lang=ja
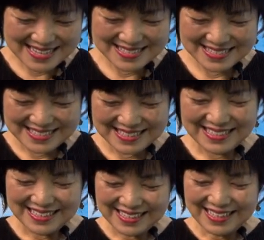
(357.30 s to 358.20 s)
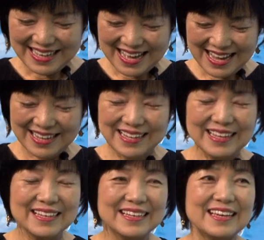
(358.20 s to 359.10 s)
す。はい。
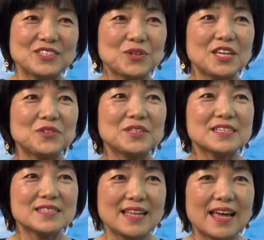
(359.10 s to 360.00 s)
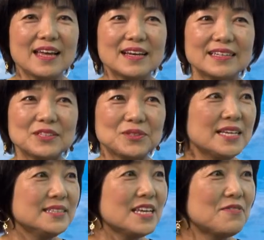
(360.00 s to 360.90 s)
えそれとですねあの
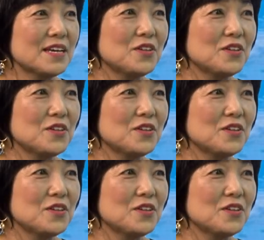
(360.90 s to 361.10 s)
先生はい